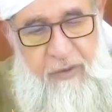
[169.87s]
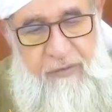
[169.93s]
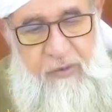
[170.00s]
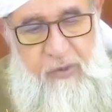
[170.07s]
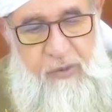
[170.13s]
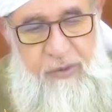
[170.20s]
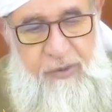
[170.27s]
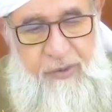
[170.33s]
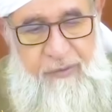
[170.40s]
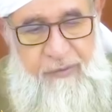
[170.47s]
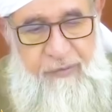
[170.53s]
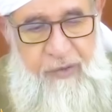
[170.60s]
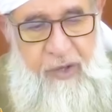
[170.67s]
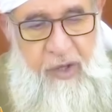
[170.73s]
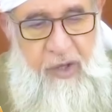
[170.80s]
مرفوض
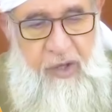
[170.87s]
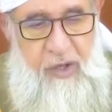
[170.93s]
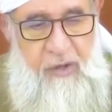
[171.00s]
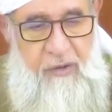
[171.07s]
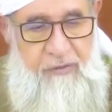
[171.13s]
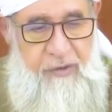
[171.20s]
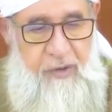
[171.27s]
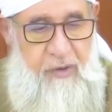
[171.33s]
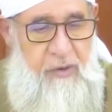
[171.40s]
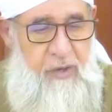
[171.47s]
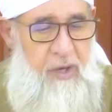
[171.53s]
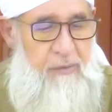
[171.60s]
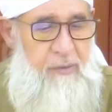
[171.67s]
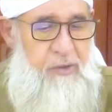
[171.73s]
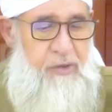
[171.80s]

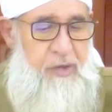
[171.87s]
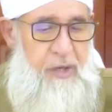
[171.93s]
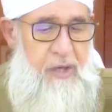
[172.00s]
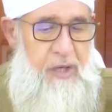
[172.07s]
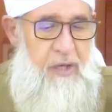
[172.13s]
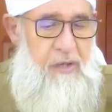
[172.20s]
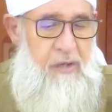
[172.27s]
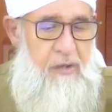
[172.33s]
فكنا بالطريق